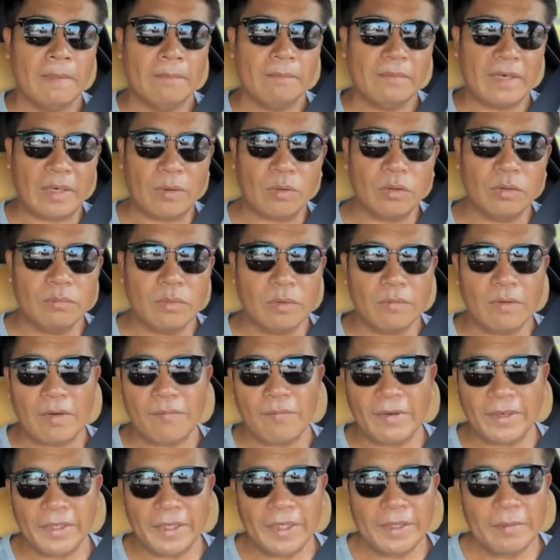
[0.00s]
หลายคนบอกว่า
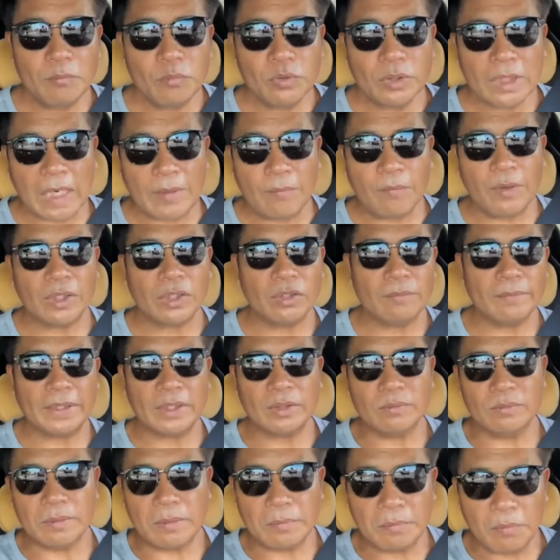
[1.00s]
วันนี้บุญทาวร ต้องไม่
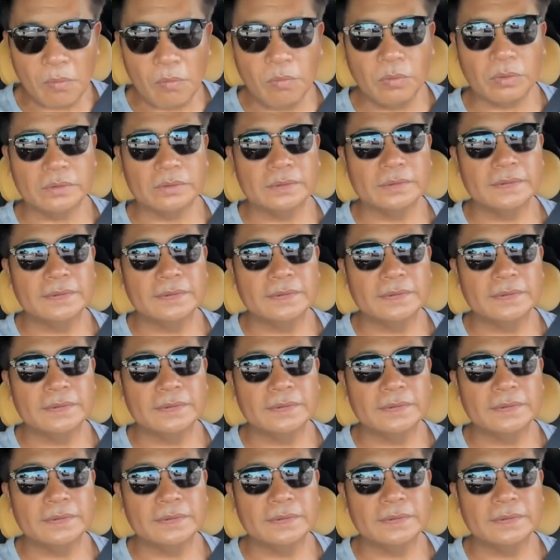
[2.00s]
ต้องโอพูด